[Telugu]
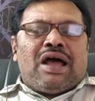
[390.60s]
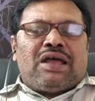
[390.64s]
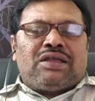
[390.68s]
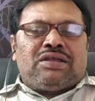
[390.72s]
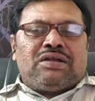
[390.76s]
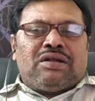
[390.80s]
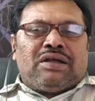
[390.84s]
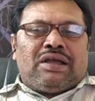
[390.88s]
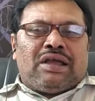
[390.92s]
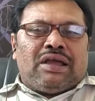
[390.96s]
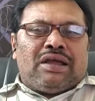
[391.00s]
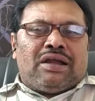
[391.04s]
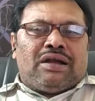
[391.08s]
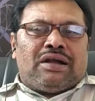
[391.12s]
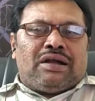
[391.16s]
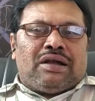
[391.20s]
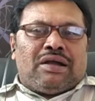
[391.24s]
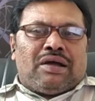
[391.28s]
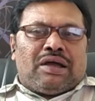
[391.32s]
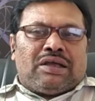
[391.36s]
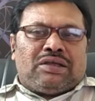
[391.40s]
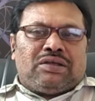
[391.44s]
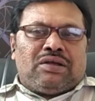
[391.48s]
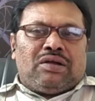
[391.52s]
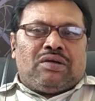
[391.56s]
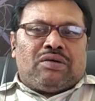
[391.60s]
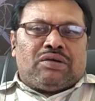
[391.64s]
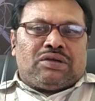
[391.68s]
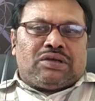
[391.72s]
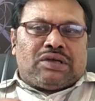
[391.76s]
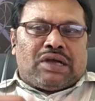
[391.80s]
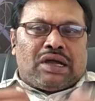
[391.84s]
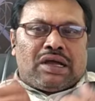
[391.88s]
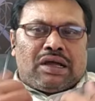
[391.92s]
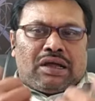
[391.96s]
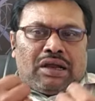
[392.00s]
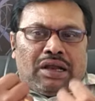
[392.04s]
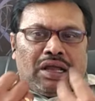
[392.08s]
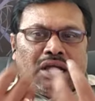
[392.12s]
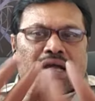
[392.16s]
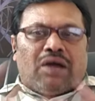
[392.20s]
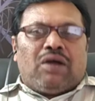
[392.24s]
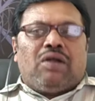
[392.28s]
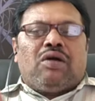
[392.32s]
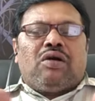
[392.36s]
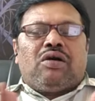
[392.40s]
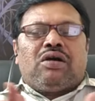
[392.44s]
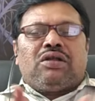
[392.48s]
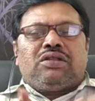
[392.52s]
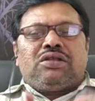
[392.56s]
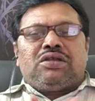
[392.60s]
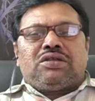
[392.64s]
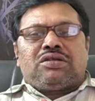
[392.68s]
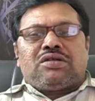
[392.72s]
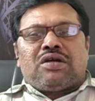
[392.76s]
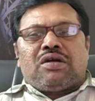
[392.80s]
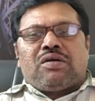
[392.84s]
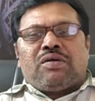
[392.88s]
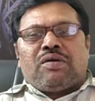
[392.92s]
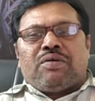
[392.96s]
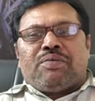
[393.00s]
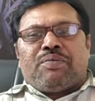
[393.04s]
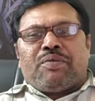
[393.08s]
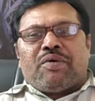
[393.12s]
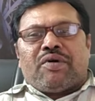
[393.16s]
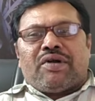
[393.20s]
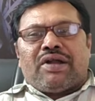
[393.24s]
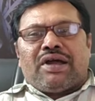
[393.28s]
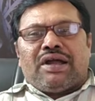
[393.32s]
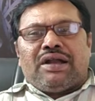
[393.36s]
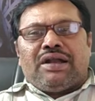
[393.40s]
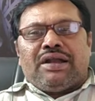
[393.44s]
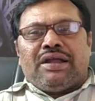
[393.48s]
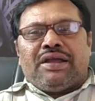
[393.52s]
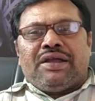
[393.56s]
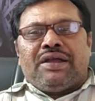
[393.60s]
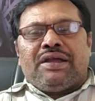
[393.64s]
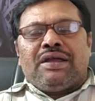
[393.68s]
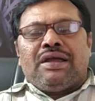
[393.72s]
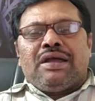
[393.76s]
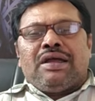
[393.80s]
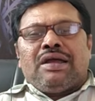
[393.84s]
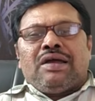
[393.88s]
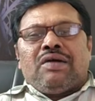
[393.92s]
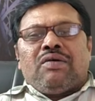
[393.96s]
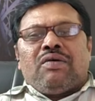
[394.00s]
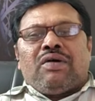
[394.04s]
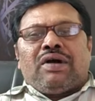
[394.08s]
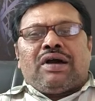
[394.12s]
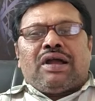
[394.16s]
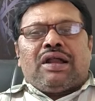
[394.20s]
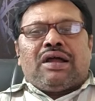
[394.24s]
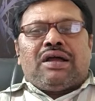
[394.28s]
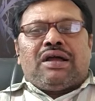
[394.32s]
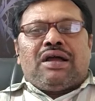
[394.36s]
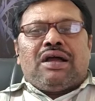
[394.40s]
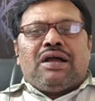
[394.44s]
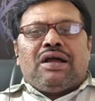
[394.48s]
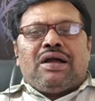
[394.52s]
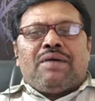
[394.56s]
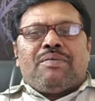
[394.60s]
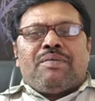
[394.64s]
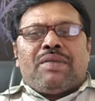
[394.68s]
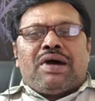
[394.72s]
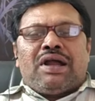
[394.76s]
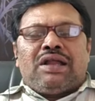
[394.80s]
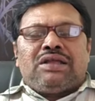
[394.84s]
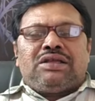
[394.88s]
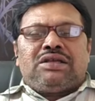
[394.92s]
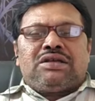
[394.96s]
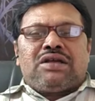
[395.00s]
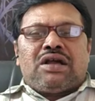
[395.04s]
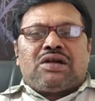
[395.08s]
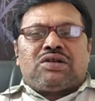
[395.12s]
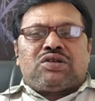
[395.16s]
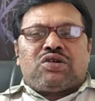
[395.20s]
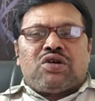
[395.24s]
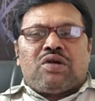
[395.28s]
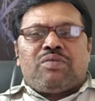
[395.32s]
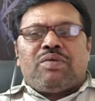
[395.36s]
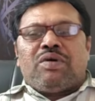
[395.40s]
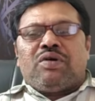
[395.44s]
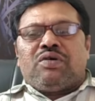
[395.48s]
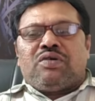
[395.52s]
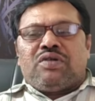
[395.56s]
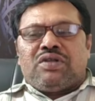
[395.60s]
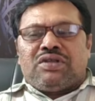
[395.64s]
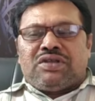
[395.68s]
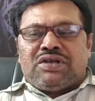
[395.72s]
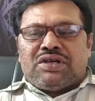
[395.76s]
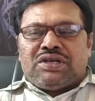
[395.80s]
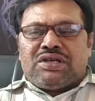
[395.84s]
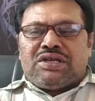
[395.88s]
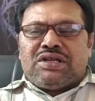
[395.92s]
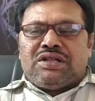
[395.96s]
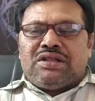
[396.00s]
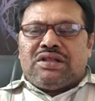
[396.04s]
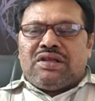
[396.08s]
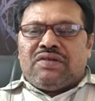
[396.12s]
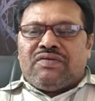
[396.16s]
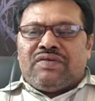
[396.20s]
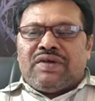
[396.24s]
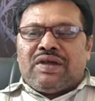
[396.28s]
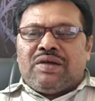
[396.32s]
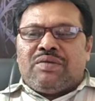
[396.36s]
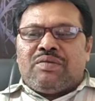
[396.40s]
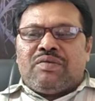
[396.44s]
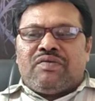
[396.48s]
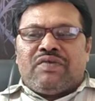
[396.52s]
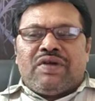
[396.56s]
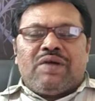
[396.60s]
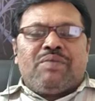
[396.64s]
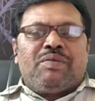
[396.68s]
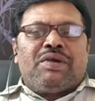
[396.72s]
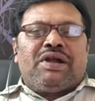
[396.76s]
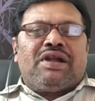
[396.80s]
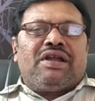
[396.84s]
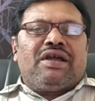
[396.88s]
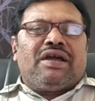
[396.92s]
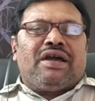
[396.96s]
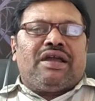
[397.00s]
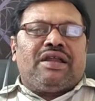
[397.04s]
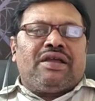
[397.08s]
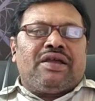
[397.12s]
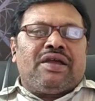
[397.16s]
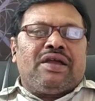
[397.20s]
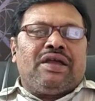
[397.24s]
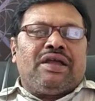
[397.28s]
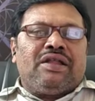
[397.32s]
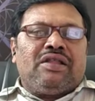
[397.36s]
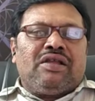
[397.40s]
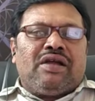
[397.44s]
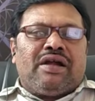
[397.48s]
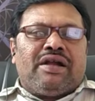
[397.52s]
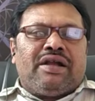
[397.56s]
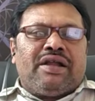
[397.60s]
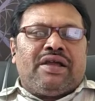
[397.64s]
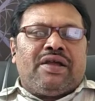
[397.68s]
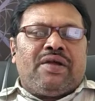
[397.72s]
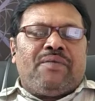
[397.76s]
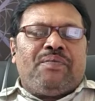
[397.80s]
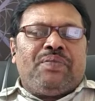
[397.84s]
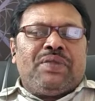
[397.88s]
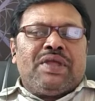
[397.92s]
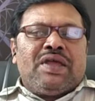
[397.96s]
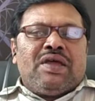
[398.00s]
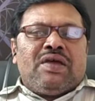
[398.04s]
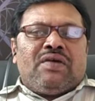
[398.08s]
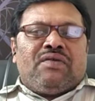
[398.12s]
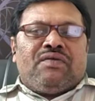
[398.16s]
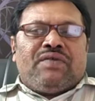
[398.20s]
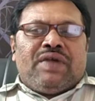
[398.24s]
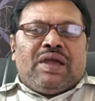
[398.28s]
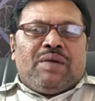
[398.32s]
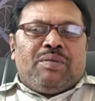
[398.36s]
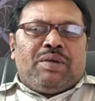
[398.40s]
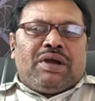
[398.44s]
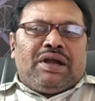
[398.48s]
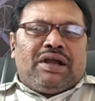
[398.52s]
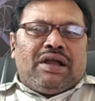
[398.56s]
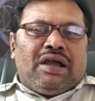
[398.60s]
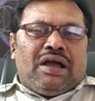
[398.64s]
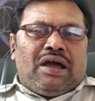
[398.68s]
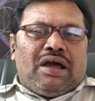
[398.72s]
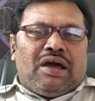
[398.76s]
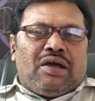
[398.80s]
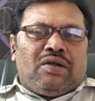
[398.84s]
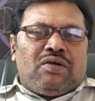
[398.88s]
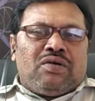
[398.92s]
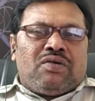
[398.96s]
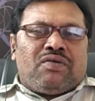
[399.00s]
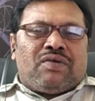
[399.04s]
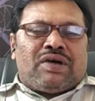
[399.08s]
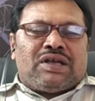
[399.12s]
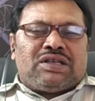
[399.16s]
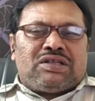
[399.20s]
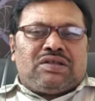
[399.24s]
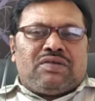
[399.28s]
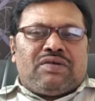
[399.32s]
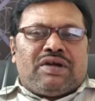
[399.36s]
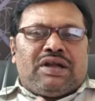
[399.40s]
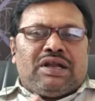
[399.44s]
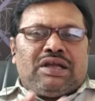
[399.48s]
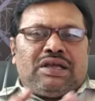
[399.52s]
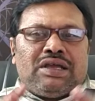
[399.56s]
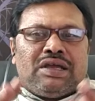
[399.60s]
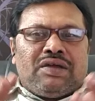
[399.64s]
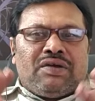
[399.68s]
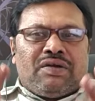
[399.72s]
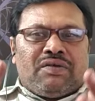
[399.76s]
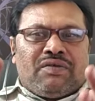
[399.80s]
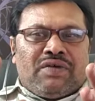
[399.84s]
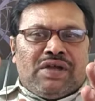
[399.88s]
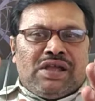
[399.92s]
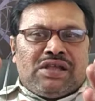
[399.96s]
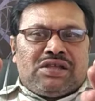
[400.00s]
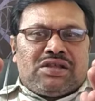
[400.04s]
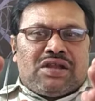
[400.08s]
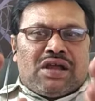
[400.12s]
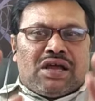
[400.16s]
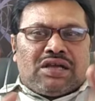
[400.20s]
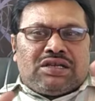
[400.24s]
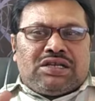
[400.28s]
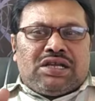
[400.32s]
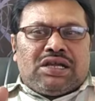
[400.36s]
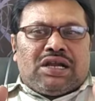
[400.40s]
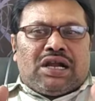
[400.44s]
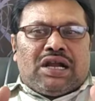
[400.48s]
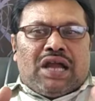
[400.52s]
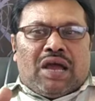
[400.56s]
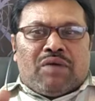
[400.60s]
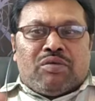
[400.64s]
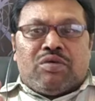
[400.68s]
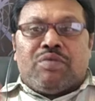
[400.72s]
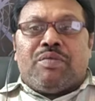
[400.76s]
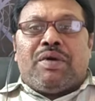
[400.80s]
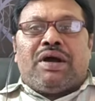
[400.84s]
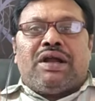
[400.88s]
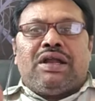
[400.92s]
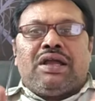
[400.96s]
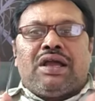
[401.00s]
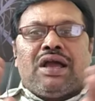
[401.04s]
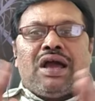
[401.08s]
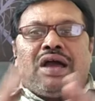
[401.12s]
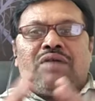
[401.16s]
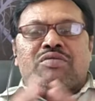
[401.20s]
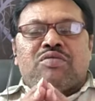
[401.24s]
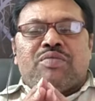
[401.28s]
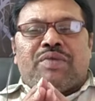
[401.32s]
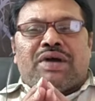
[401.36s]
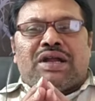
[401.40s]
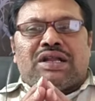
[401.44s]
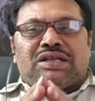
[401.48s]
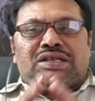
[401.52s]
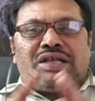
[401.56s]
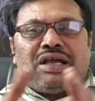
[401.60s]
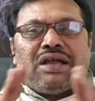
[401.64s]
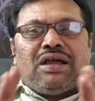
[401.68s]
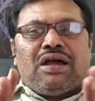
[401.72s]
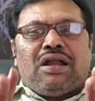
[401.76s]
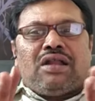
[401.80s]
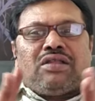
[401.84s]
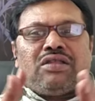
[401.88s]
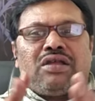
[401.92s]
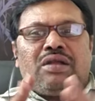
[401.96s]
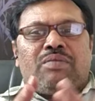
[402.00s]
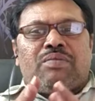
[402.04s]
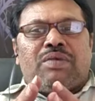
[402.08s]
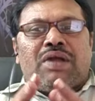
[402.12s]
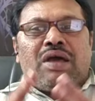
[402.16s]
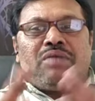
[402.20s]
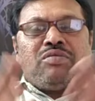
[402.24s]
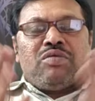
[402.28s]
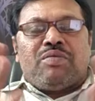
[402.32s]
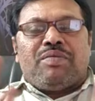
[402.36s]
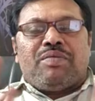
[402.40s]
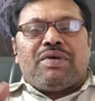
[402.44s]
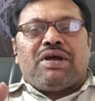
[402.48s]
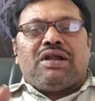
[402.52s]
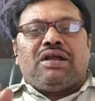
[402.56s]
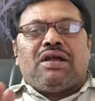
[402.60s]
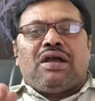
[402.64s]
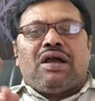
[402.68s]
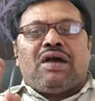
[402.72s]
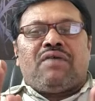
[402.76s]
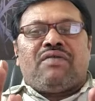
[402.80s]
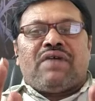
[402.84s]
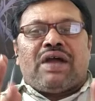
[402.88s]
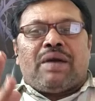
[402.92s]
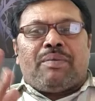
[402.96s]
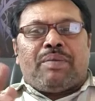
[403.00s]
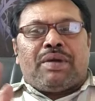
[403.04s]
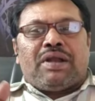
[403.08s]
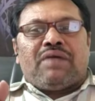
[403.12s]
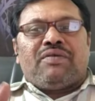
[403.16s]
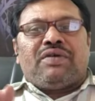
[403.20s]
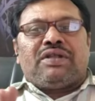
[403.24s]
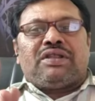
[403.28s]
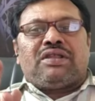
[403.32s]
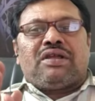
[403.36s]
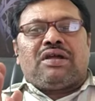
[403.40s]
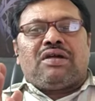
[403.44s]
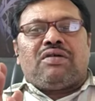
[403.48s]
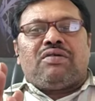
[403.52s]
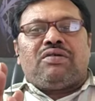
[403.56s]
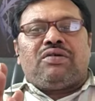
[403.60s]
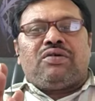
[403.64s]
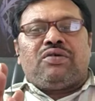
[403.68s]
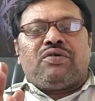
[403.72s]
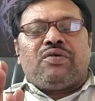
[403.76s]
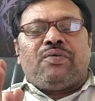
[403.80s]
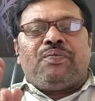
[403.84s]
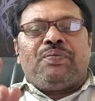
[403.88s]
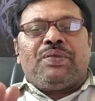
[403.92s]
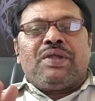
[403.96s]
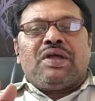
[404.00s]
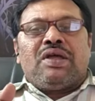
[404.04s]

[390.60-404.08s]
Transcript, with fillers: అసలు అసలు లెక్కలోకి తీసుకోకపోవడాన్ని ఒక రకంగా మానసిక క్షోభకు గురి చేసింది వేమిరెడ్డి గారికి ఎందుకంటే వేమిరెడ్డి గారు వాస్తవానికి వైఎస్ రాజశేఖర అభిమానిగా అభిమాన సంఘాల తరఫున అభిమానిగా వ్యాపారవేత్తగా ఉంటూ